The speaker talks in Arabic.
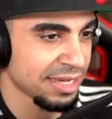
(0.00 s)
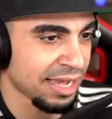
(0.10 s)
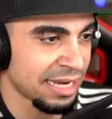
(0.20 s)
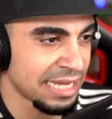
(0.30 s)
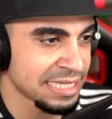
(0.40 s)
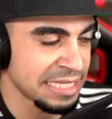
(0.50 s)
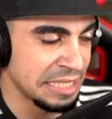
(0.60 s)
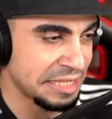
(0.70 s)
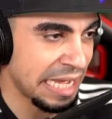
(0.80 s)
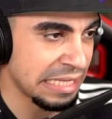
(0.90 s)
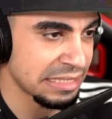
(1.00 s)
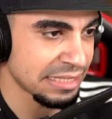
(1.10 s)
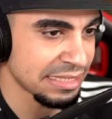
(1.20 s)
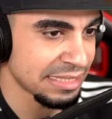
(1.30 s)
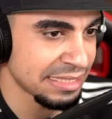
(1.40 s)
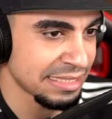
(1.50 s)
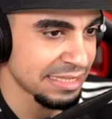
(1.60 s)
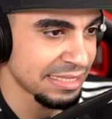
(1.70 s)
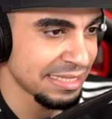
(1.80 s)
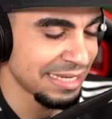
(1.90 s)
خلاص انتهت
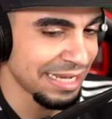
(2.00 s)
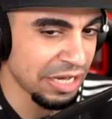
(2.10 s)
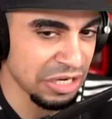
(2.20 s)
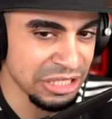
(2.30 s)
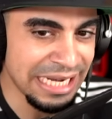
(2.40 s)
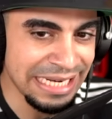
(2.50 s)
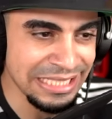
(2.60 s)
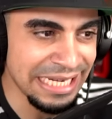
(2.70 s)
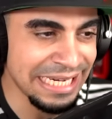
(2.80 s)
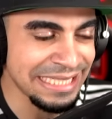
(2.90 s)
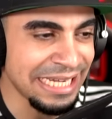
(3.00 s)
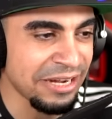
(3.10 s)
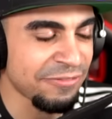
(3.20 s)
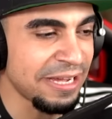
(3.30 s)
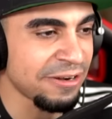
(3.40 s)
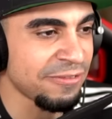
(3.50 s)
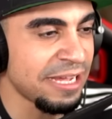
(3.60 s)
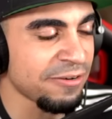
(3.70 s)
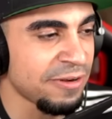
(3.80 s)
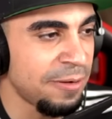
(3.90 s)
ارجع ارجع ارجع ارفع ارفع
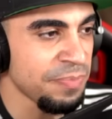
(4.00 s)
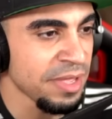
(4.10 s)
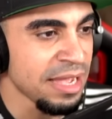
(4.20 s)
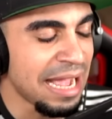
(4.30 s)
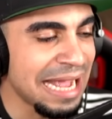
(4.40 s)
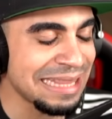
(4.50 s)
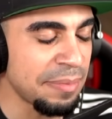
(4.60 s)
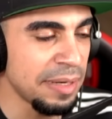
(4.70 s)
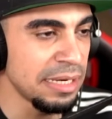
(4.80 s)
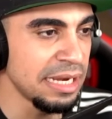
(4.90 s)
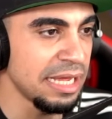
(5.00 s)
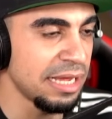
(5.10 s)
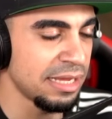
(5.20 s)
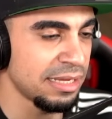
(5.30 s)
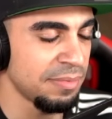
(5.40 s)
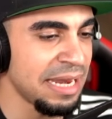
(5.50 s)
ارفع عطنا بال